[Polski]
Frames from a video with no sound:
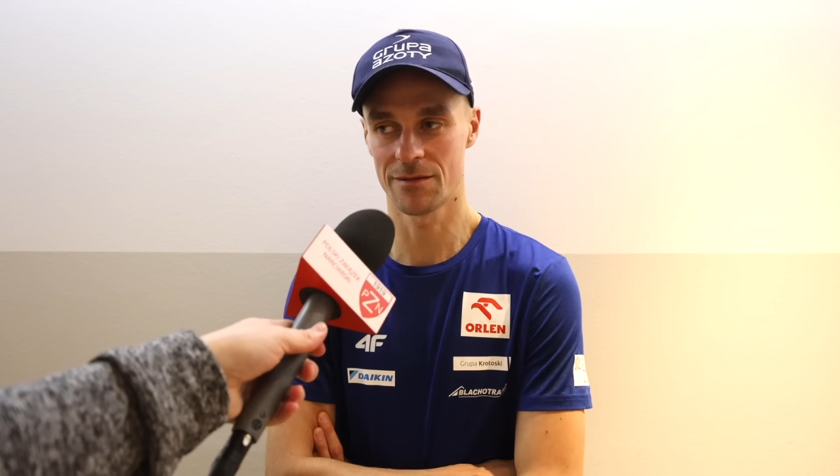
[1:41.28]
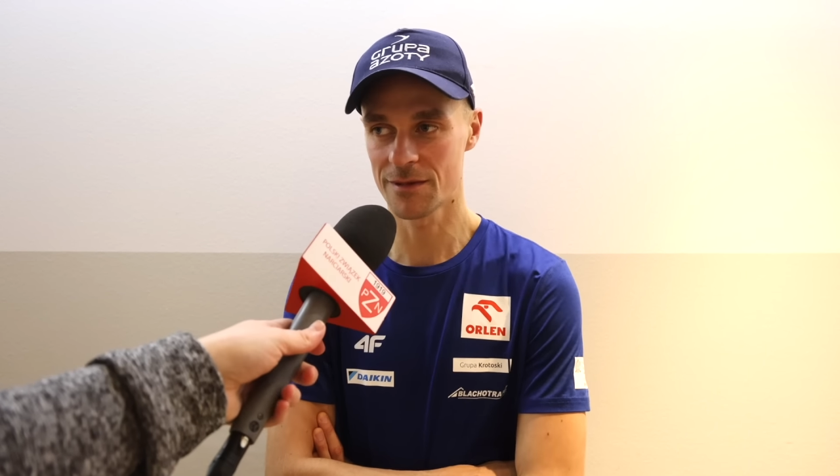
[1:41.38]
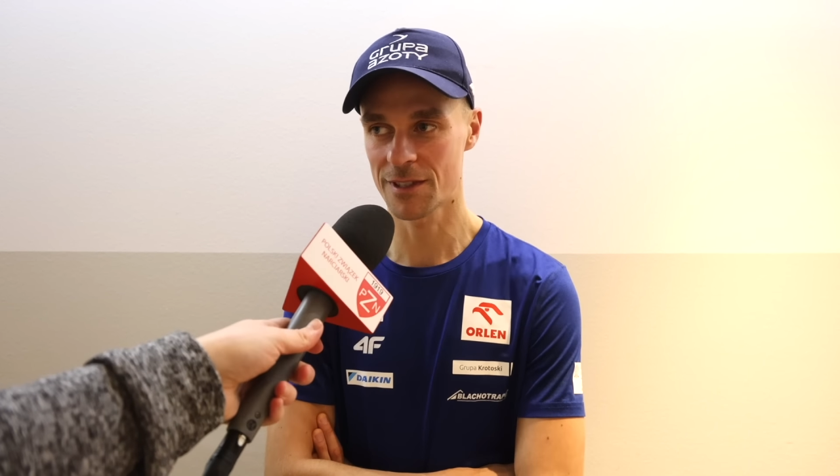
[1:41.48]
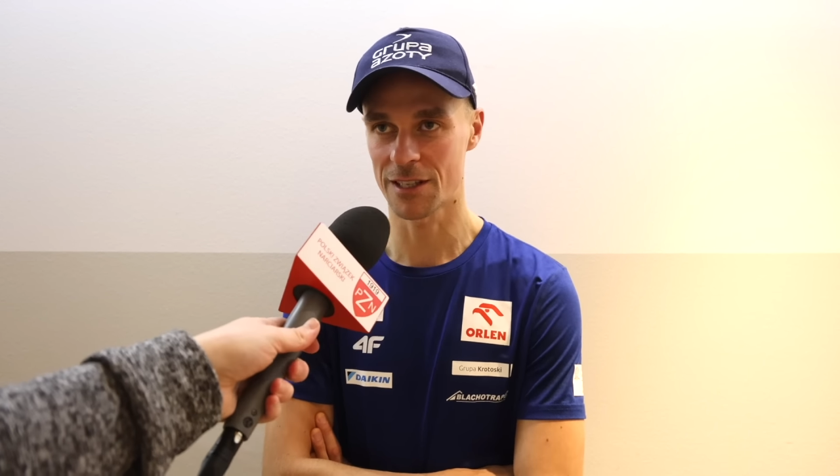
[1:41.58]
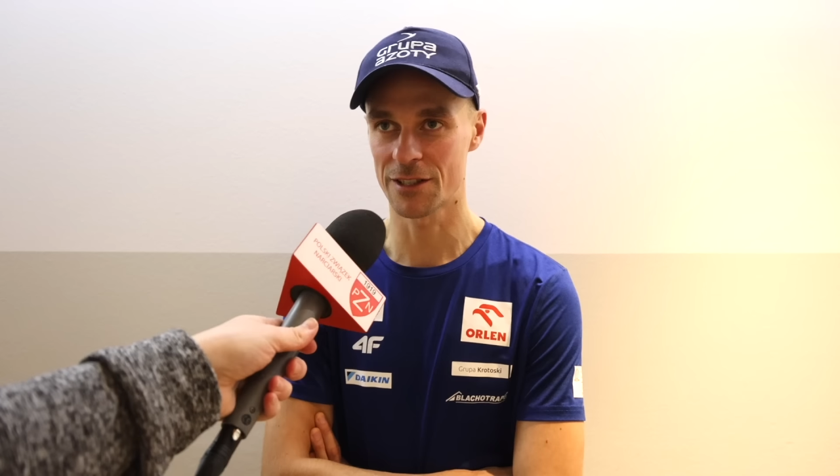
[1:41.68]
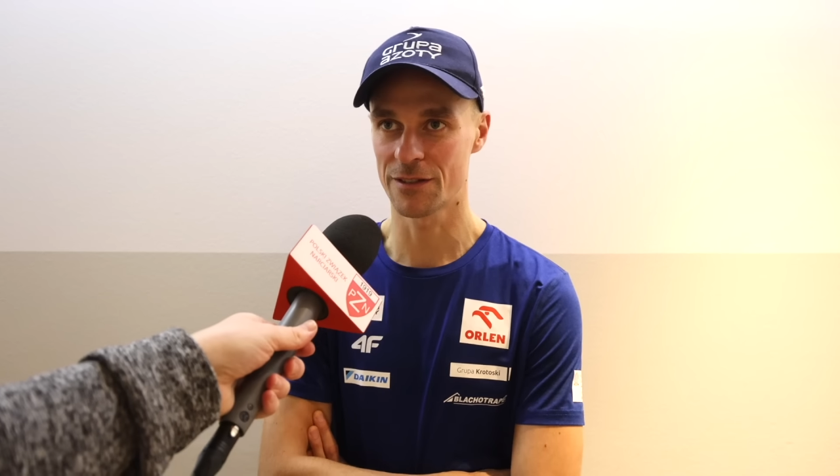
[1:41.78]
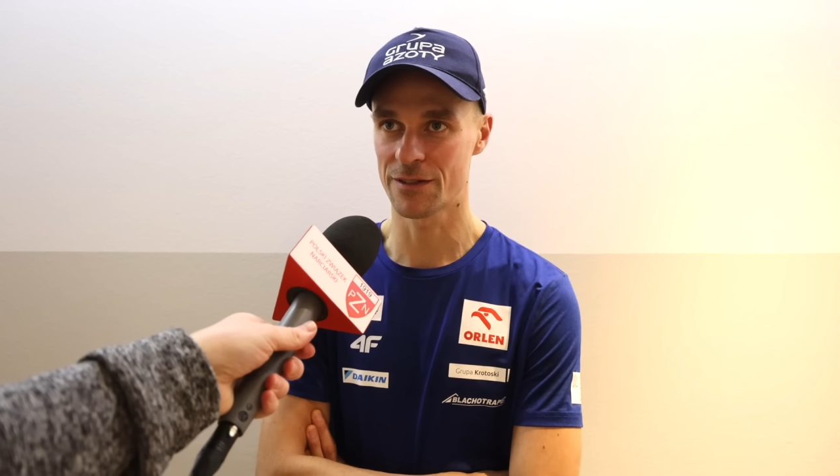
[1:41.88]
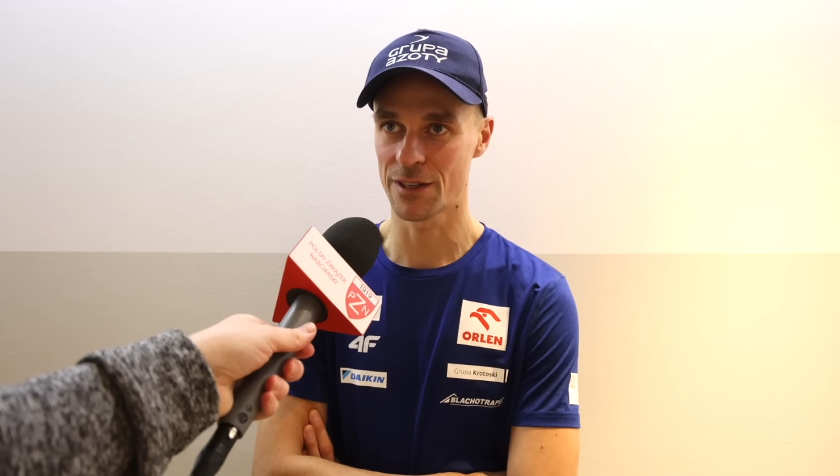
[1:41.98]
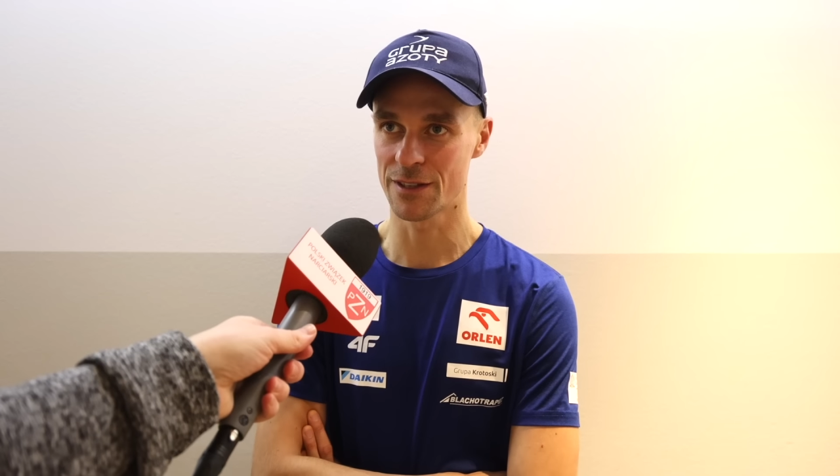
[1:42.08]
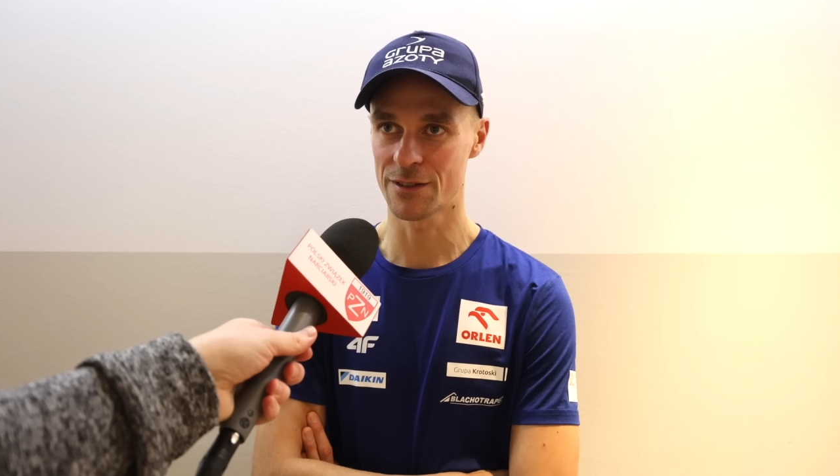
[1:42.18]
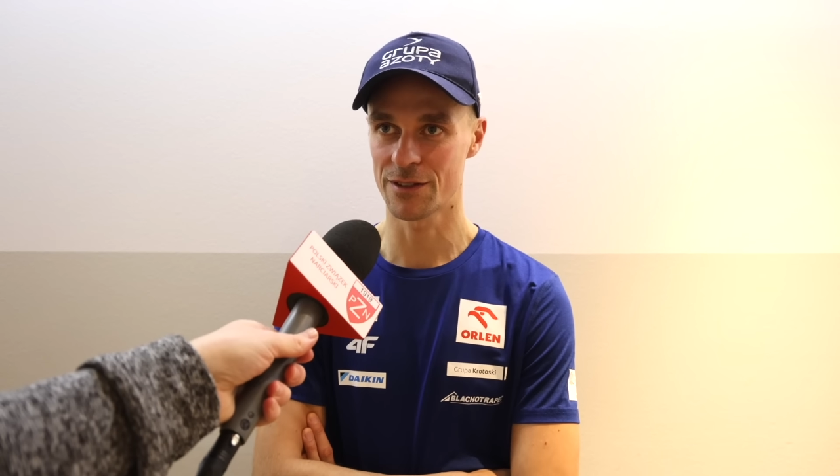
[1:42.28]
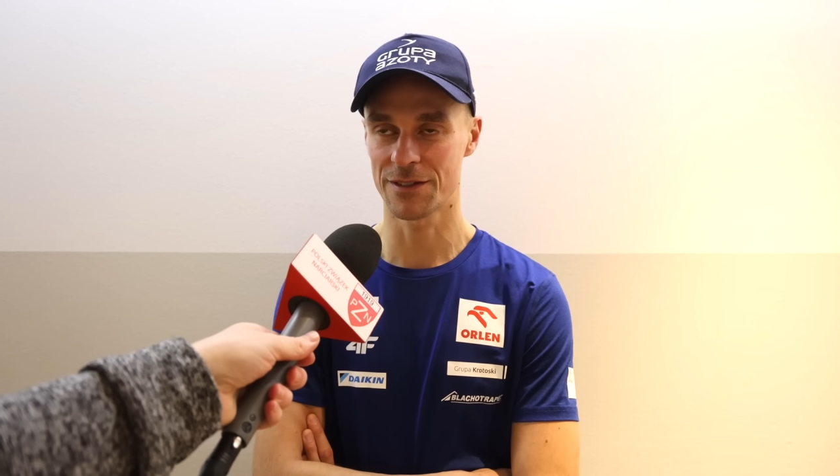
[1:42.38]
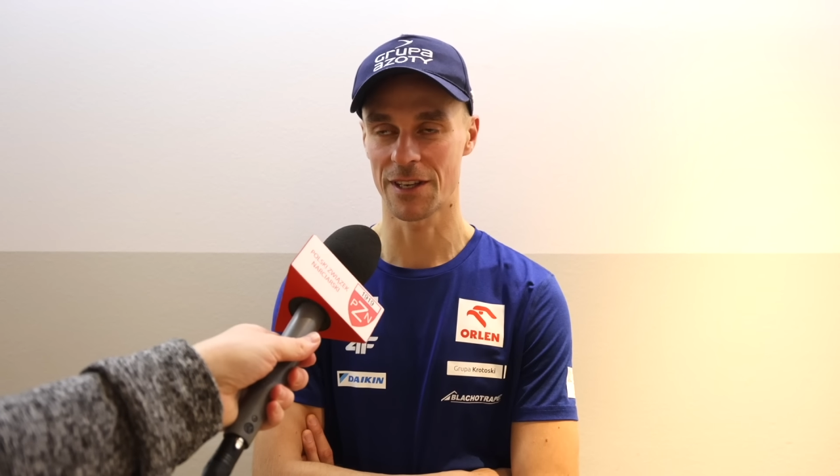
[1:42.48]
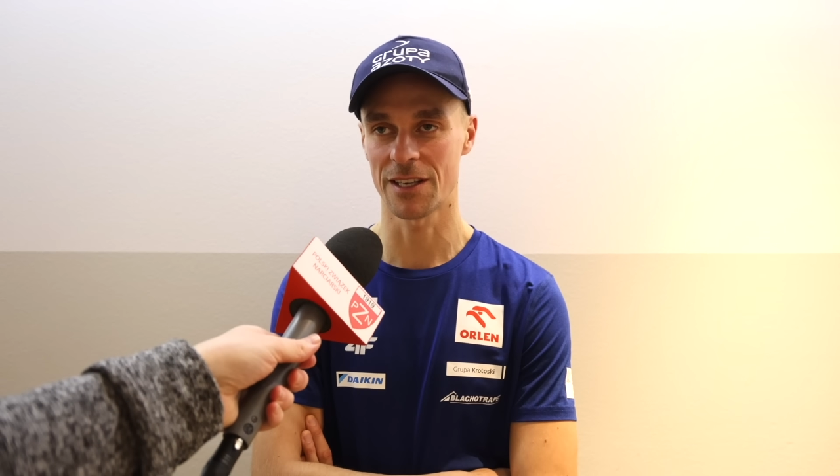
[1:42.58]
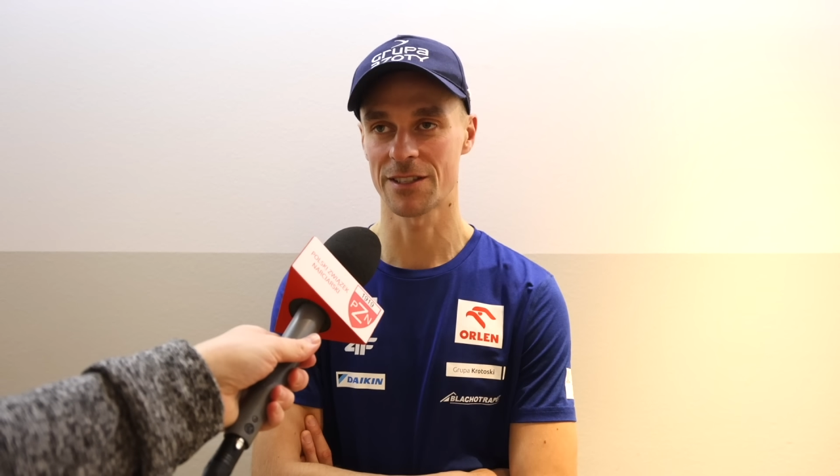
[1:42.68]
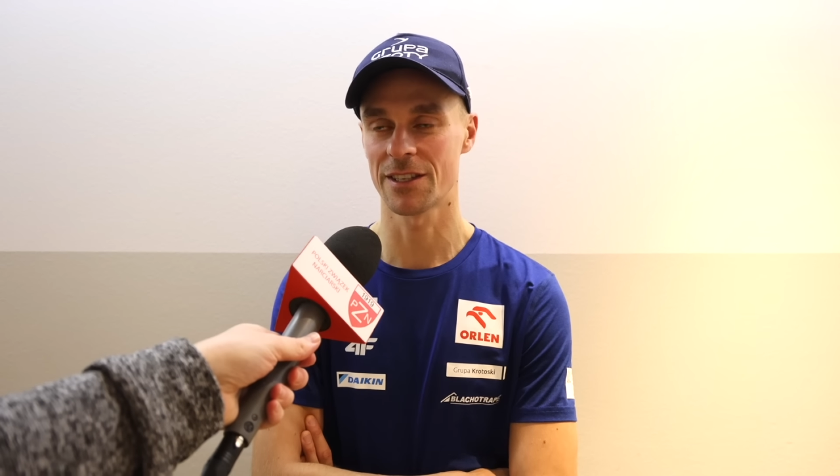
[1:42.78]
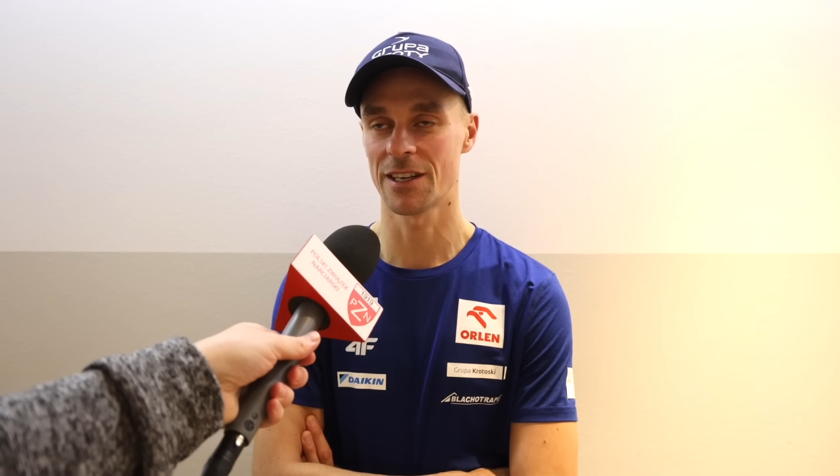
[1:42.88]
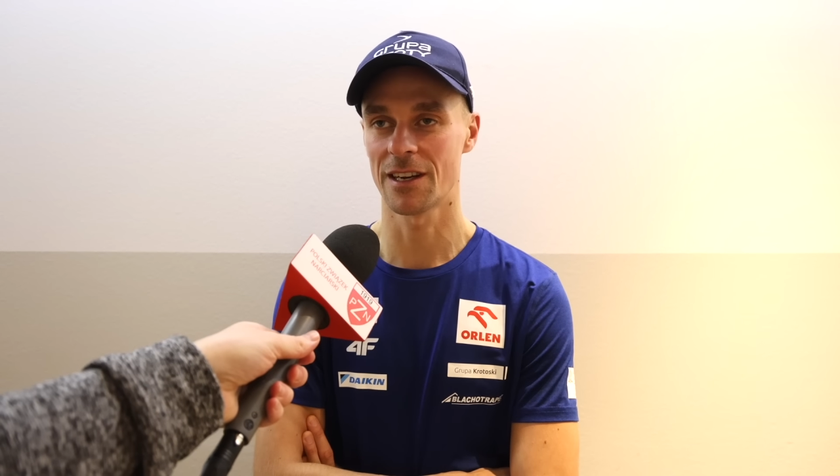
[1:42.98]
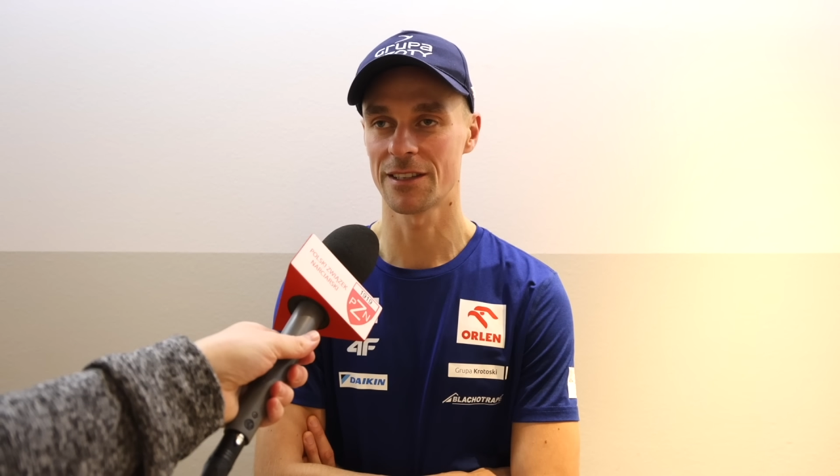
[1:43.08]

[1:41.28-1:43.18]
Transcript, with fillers: skacze się wtedy, co się skacze,